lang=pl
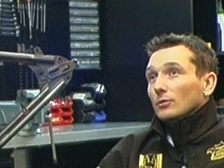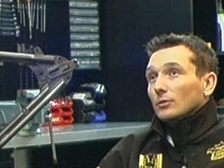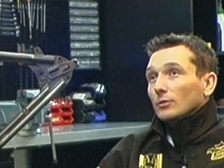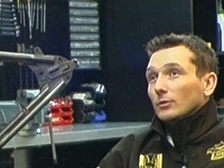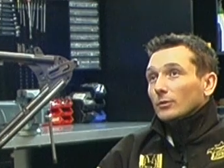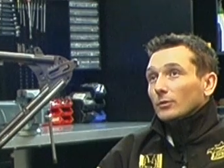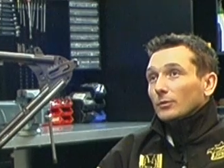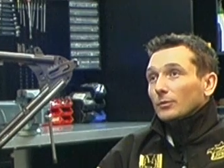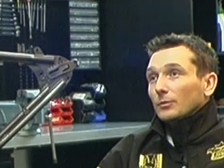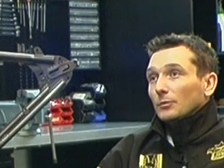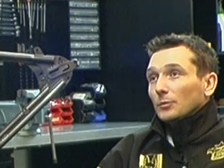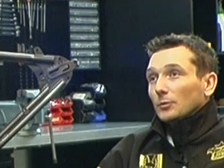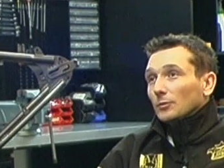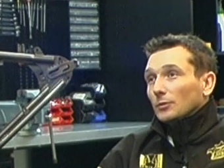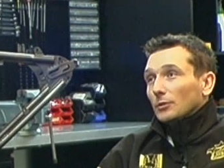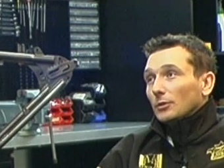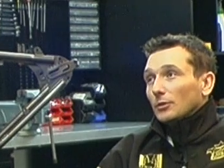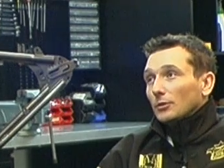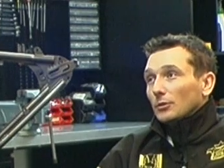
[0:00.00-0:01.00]
y,
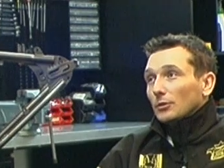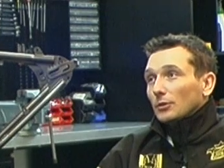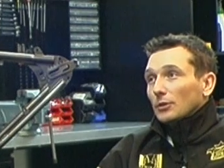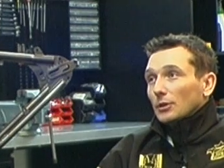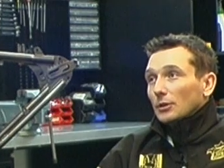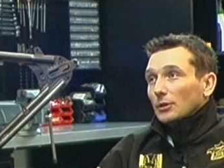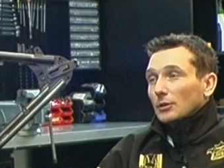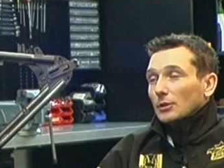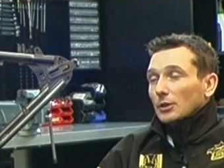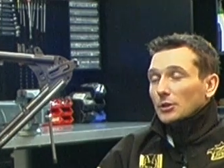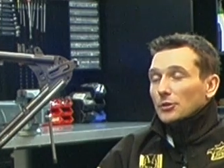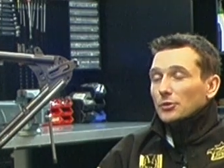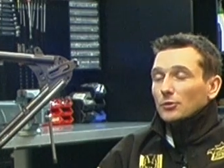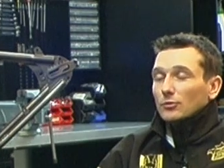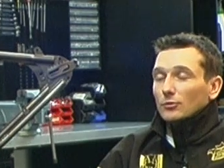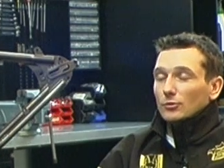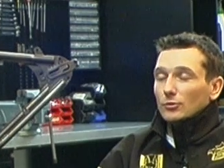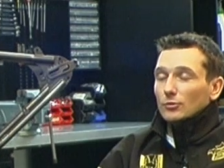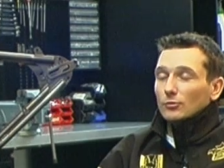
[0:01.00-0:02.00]
bo da się
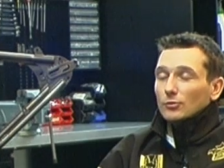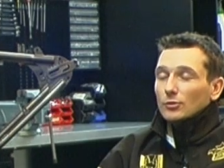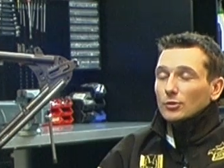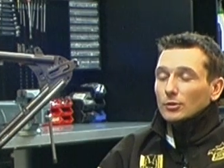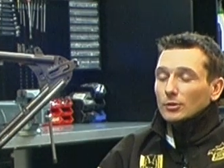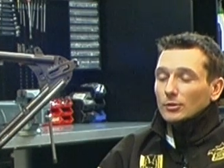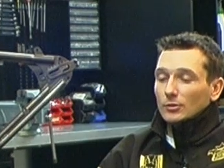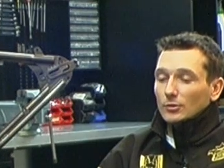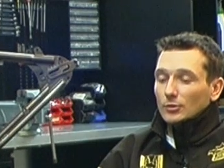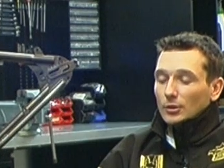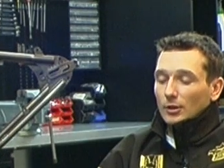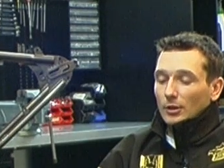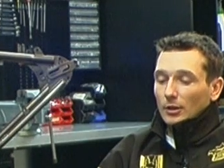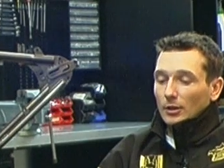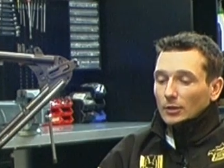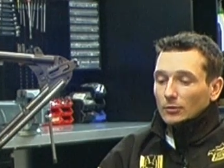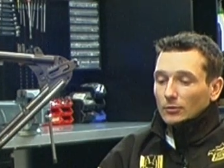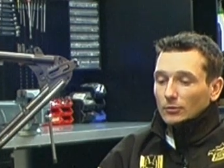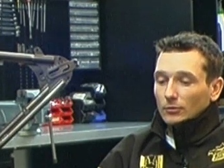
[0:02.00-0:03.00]
odczuć coś
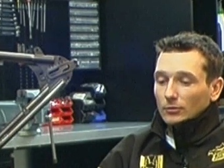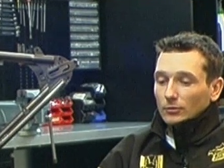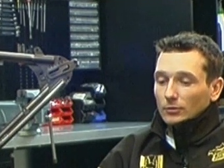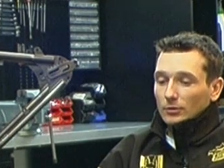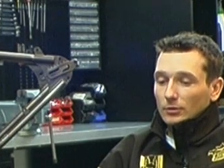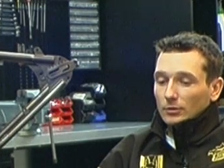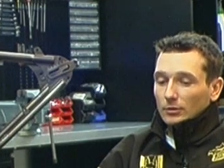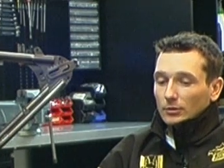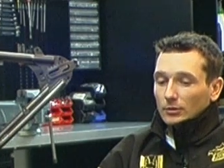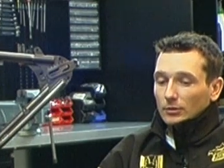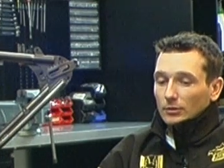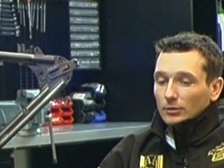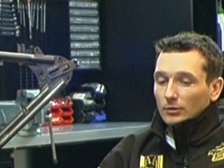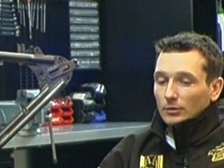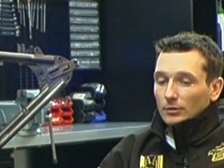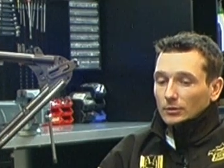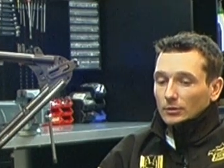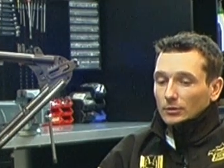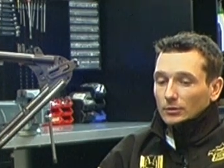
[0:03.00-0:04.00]
takiego
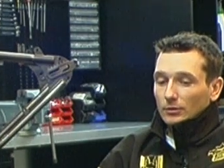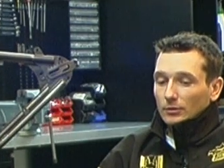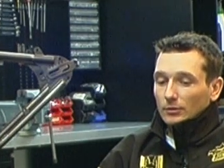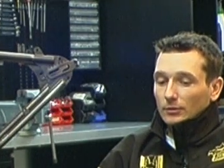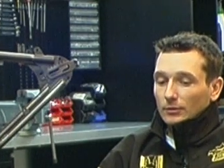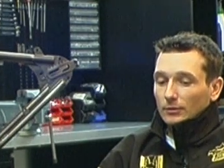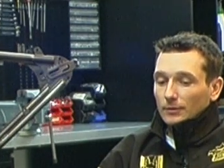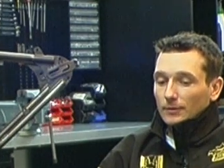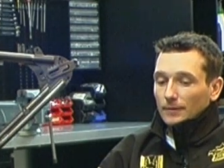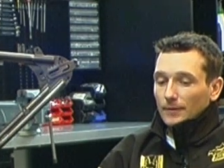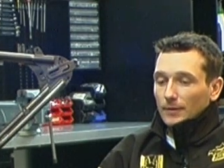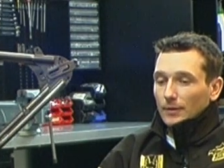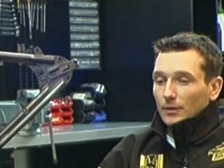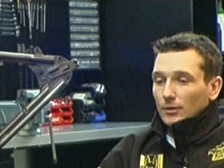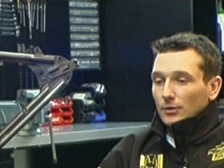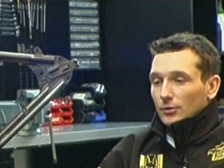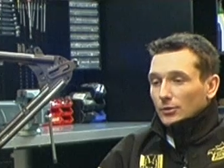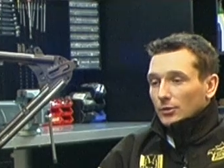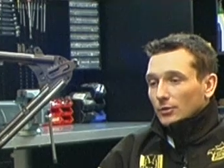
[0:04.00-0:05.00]
y,
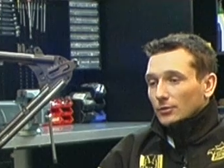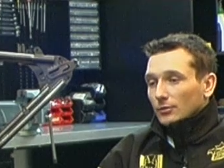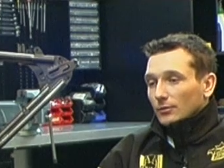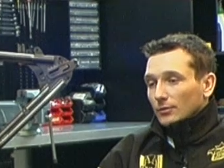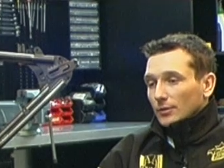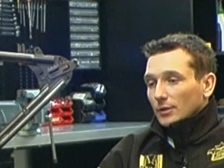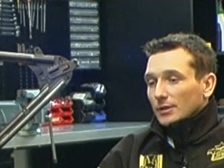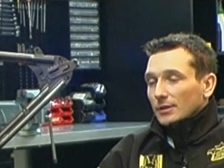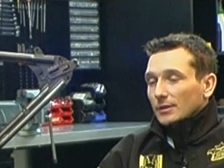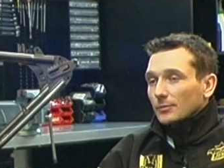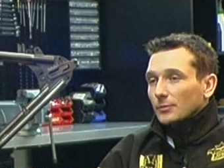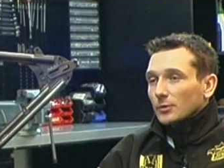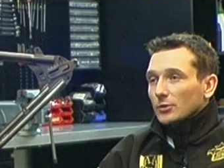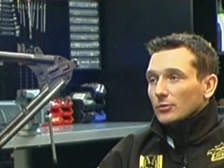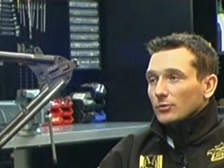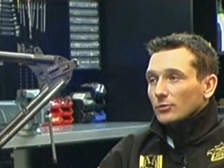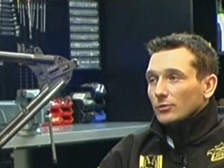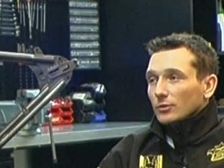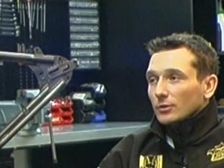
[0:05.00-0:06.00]
że jestem
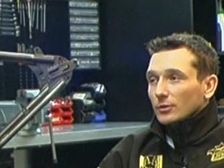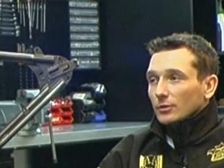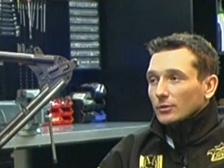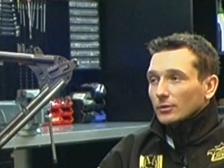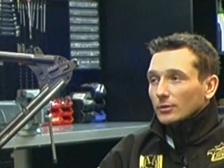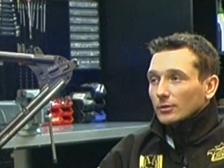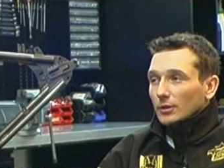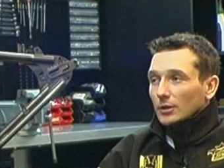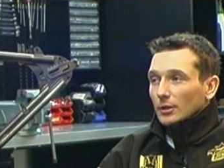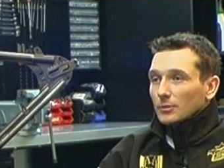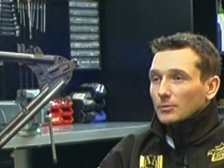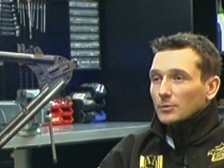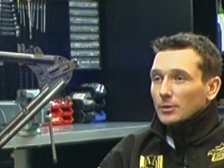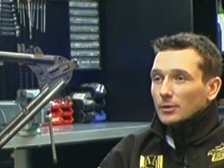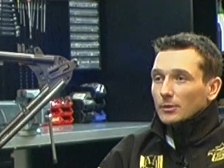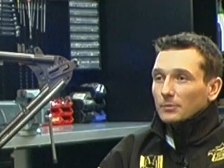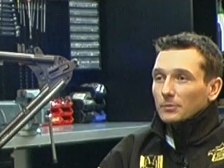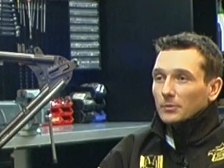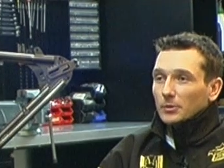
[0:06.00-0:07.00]
darzony e, jakimś
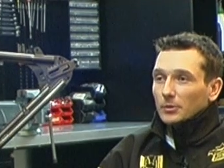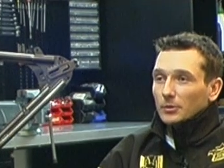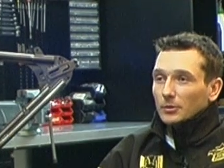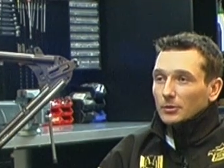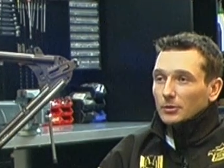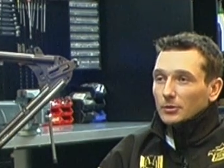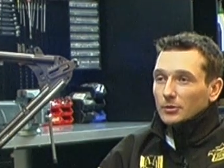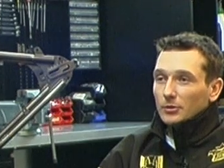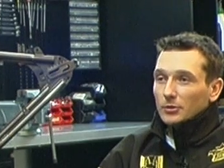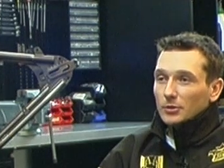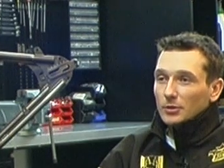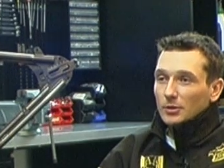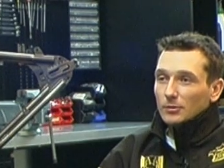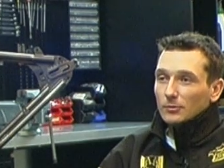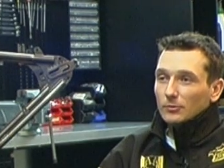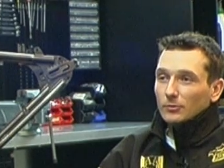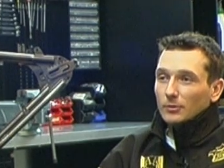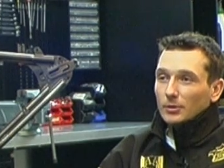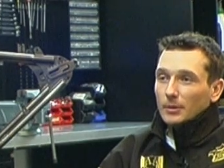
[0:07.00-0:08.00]
tam e,
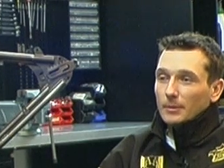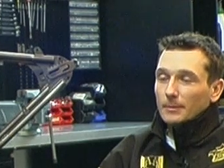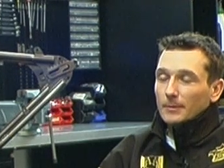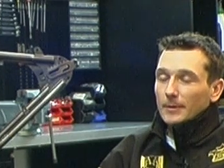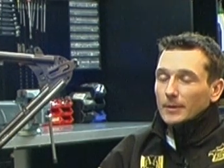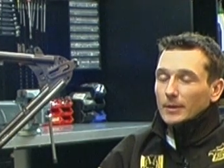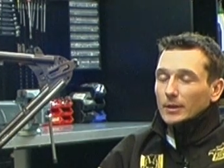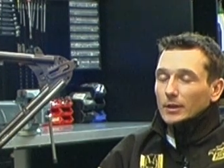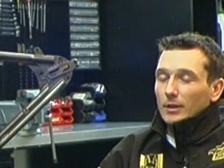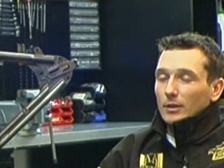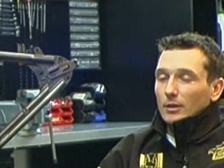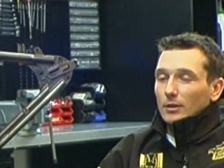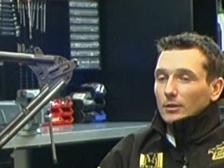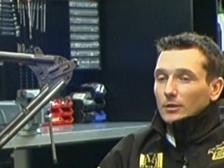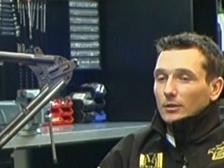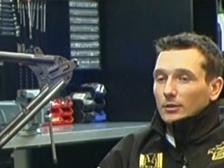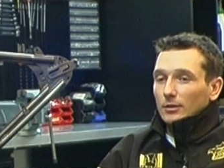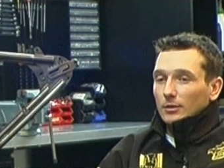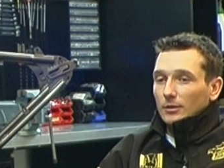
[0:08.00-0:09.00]
szacunkiem.
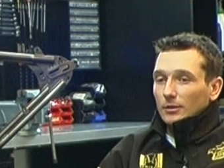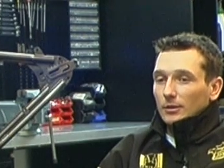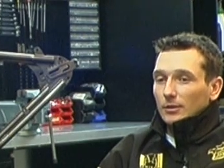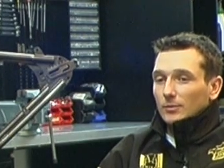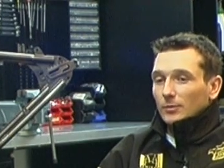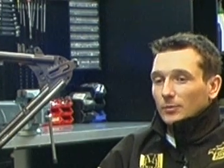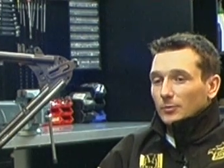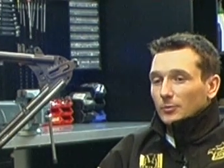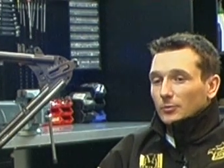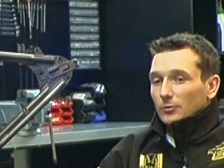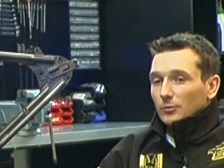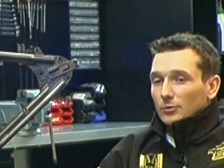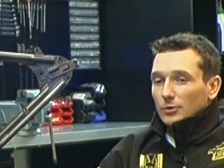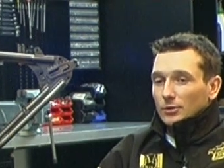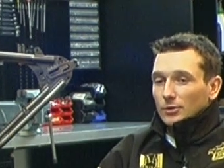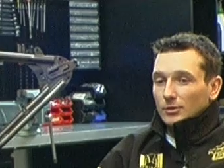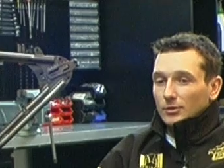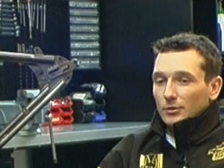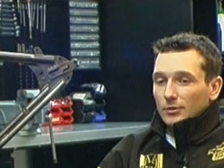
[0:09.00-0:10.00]
E, jest mi miło,
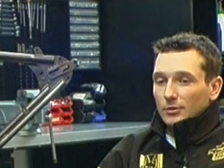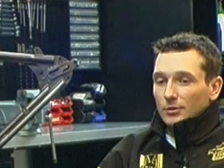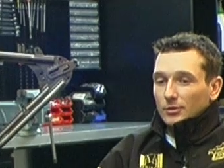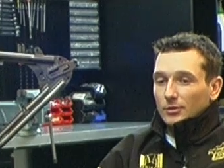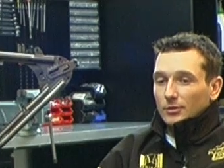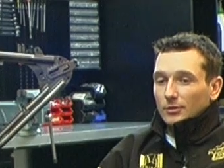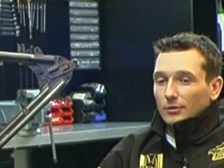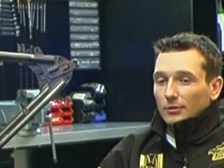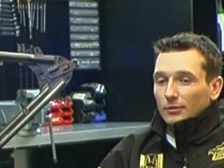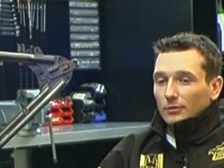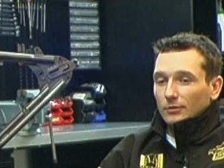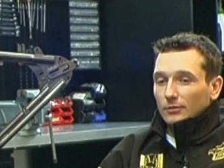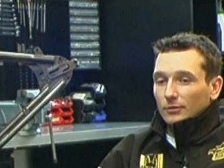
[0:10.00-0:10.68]
że, że